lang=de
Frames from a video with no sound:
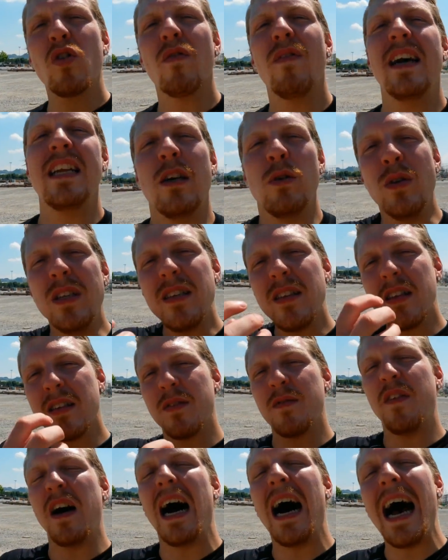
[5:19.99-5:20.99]
Und dieses
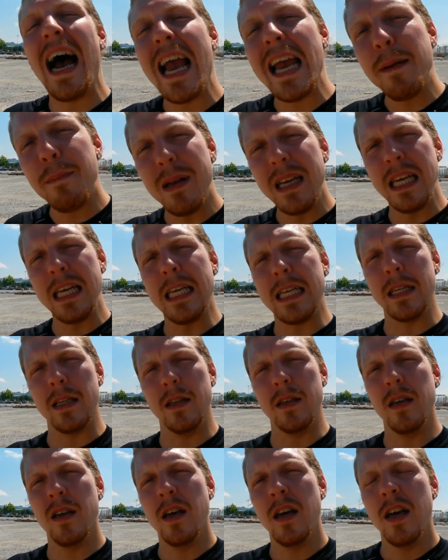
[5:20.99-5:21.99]
Verheimlichen,
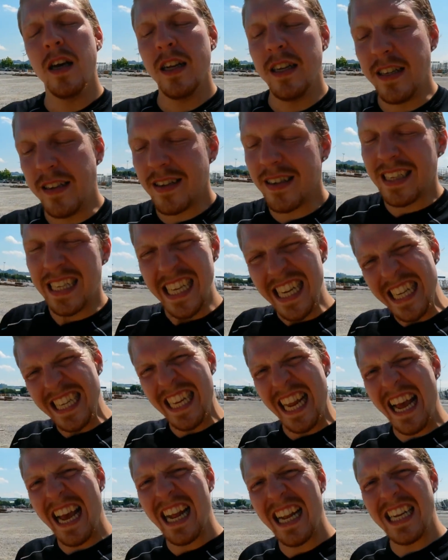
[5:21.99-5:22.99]
dieses nicht
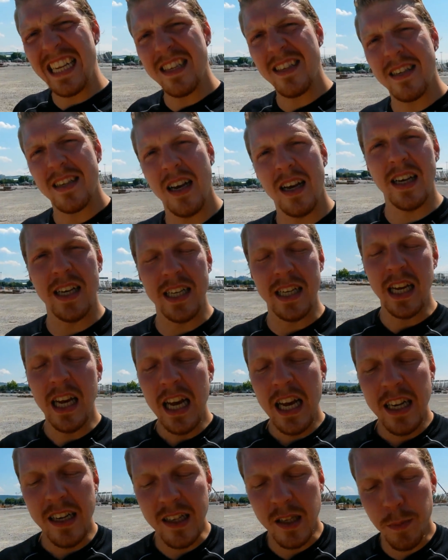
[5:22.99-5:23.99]
ehrlich sein, das
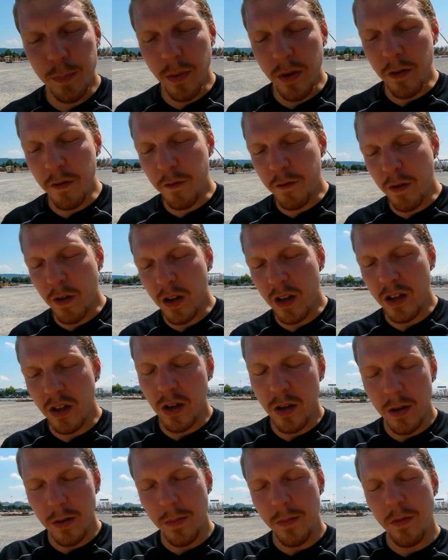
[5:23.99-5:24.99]
äh, äh,
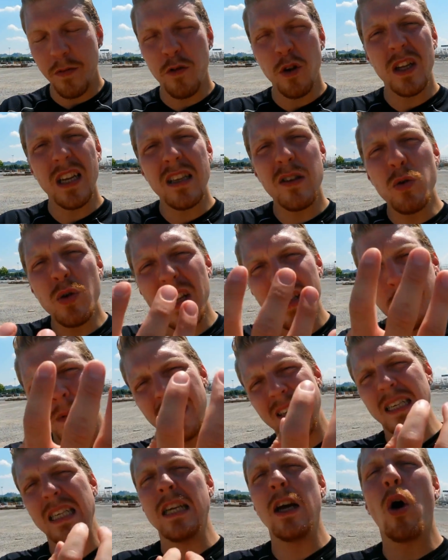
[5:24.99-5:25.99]
führt dazu, dass man sich eine
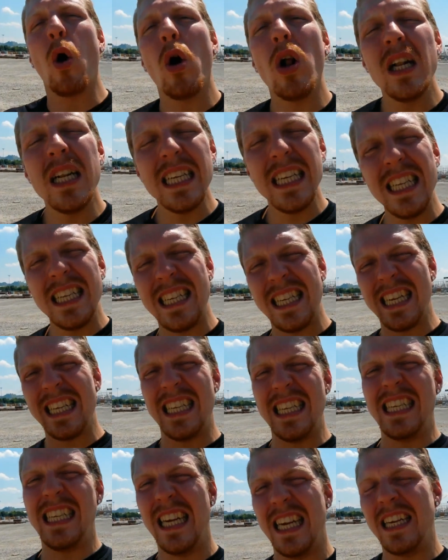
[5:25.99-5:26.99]

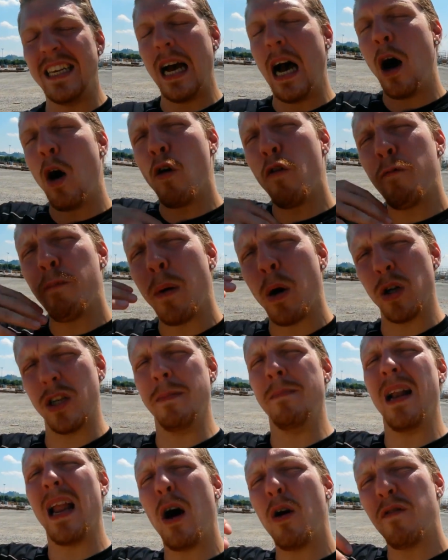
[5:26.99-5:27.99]
Rollenidentität aufbaut im
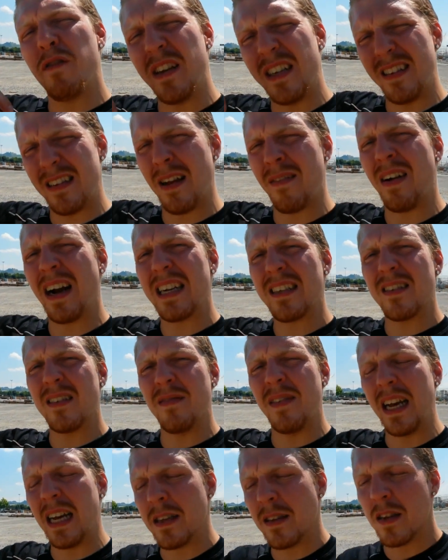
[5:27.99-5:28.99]
Laufe des Erwachsenwerdens.
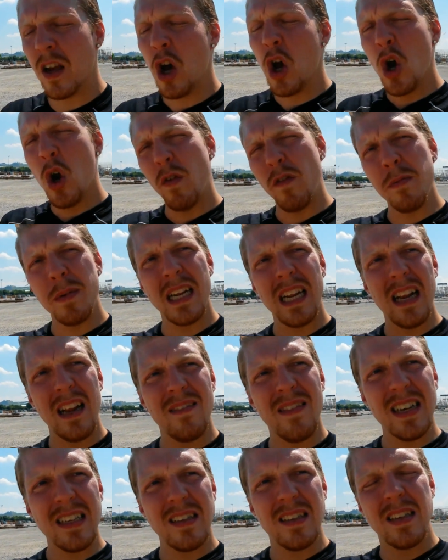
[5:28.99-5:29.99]
Und wenn man dann erwachsen
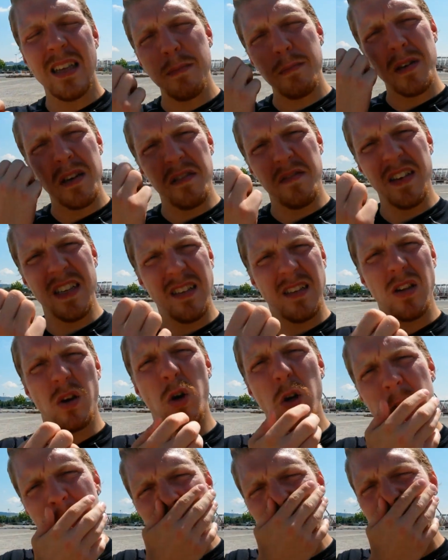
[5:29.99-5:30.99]
ist, hat man eine feste
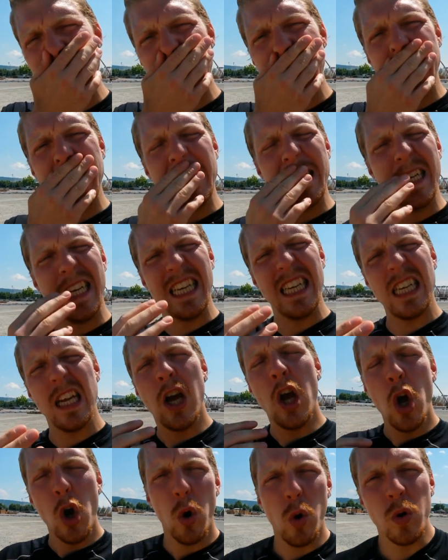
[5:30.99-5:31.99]
Rollenidentität
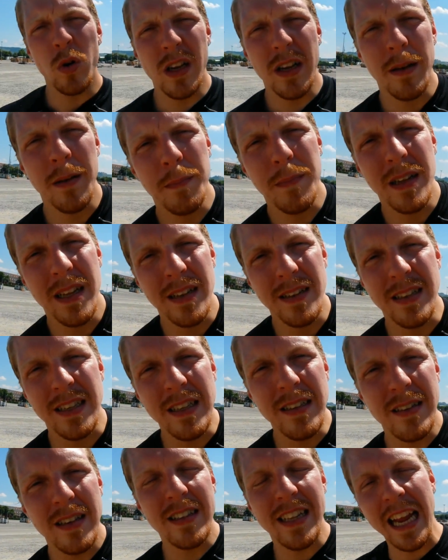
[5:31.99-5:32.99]
und ähm, diese
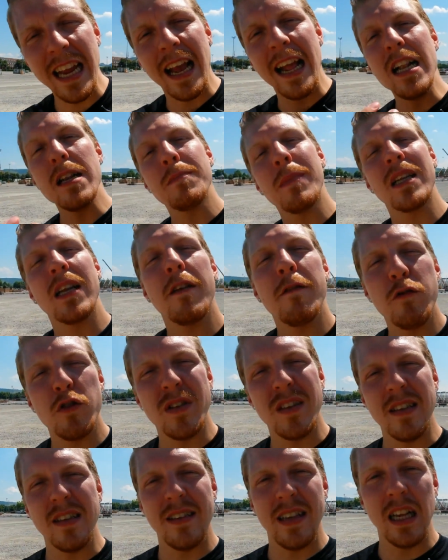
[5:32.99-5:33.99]
die hält man dann für sich
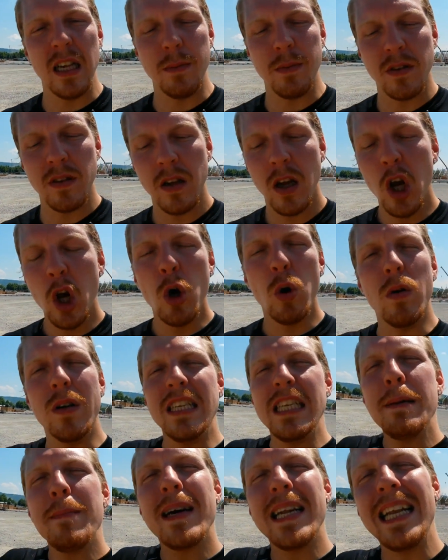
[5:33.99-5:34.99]
selbst. Und indem man
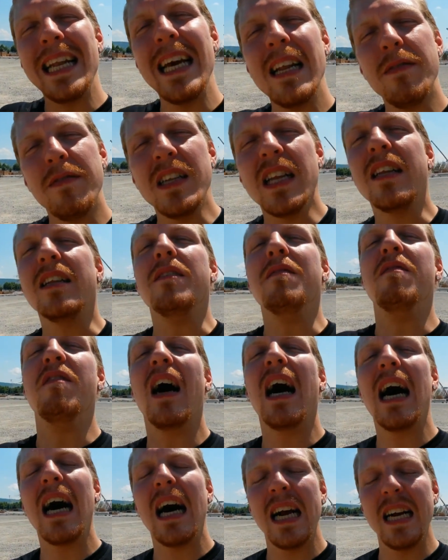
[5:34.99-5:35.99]
lernt, wieder die
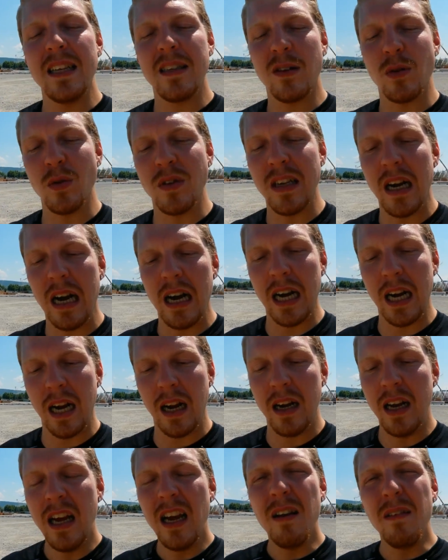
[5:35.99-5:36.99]
Wahrheit zu sagen,
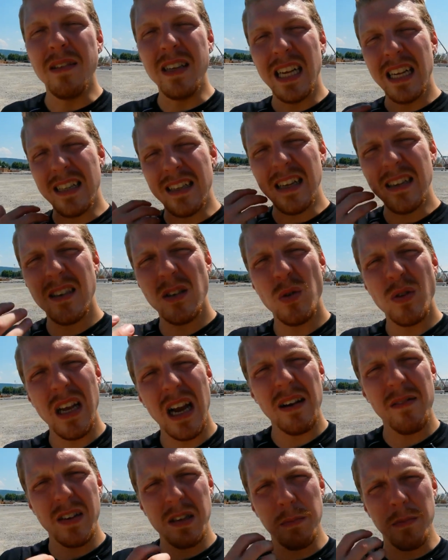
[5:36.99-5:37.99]
wieder das zu sagen, was
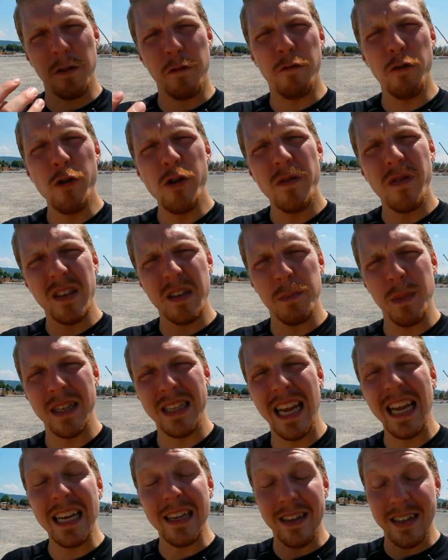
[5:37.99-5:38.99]
man fühlt, was man denkt,
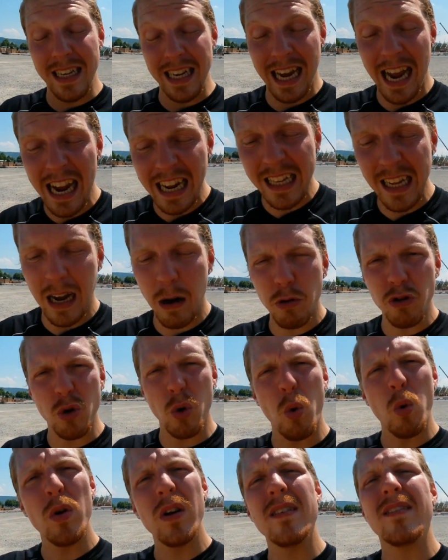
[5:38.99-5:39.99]
direkt raus, ohne
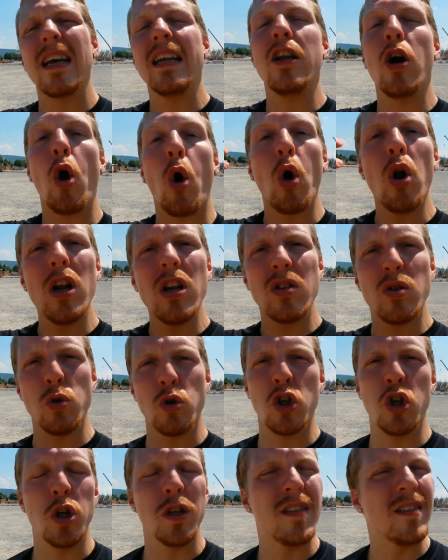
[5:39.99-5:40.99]
seine Rolle zu
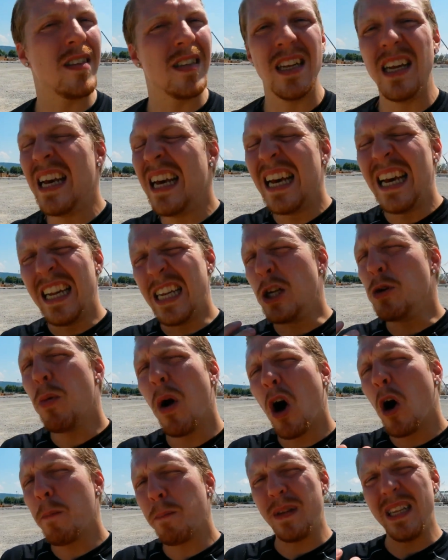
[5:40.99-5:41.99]
schützen, die überhaupt
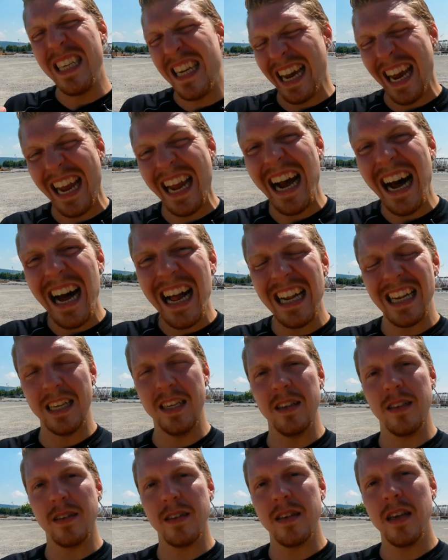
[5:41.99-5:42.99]
nicht real ist,
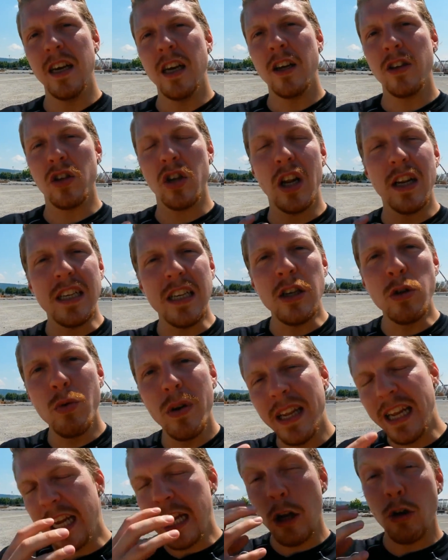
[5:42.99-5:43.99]
sondern die nur eine
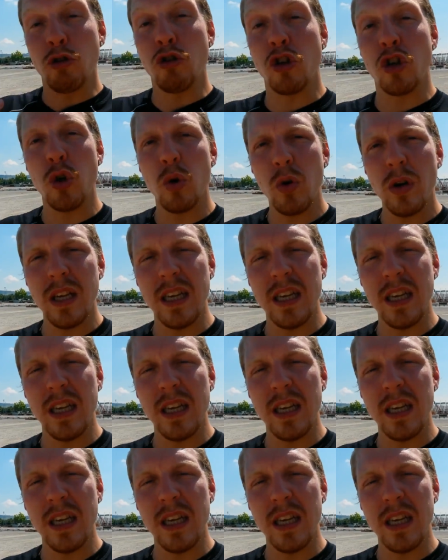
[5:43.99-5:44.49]
Illusion ist.